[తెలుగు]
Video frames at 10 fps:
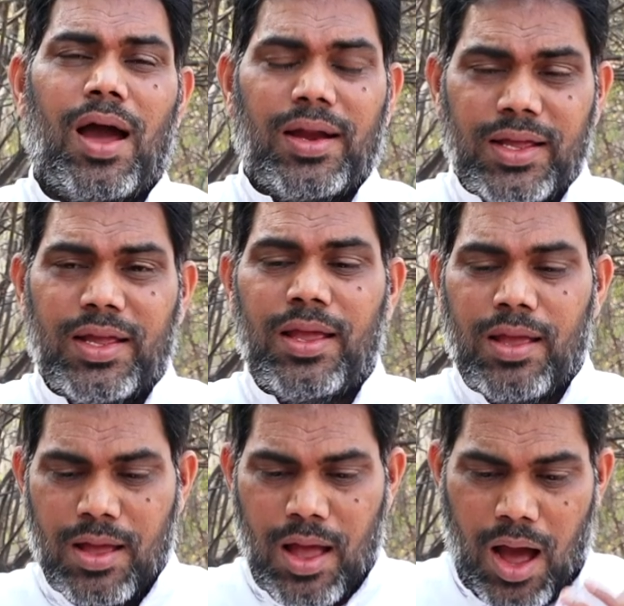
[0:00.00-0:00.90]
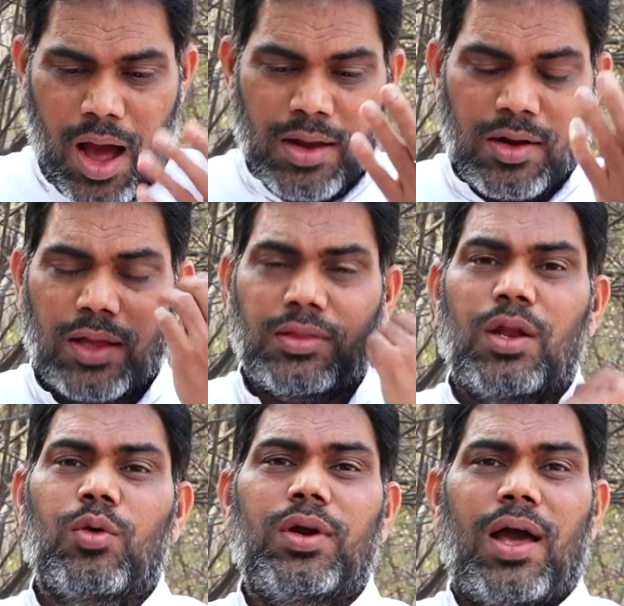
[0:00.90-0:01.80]
అని ఆయనను
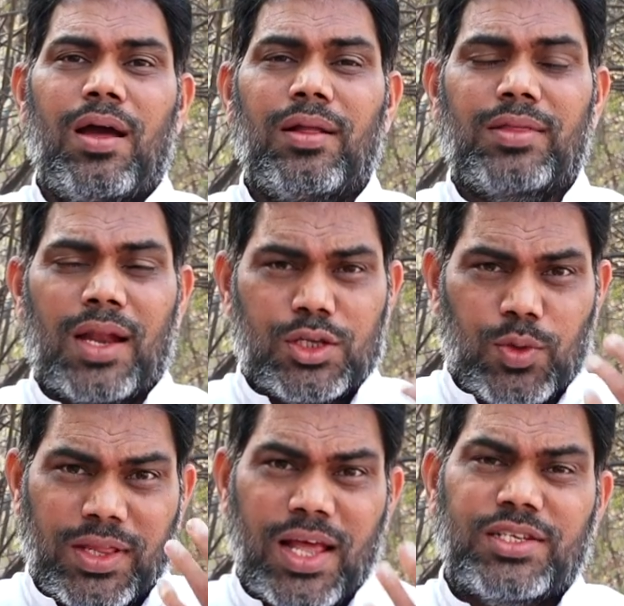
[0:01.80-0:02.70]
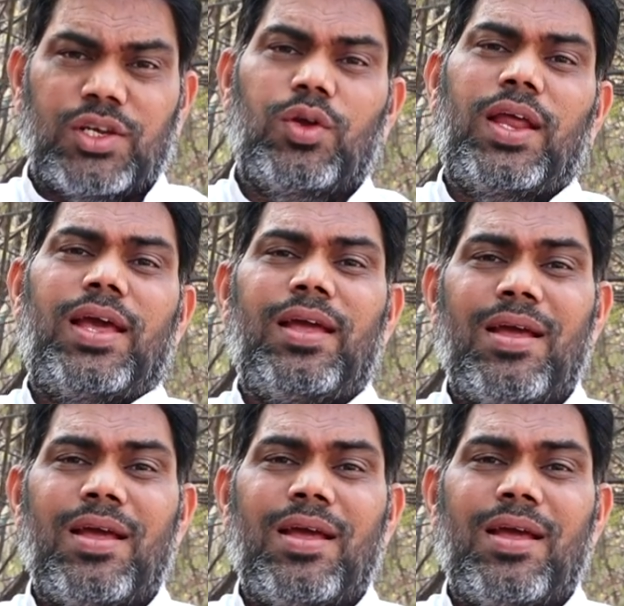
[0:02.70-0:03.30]
అందరూ కూడా తన స్వదేశీయులే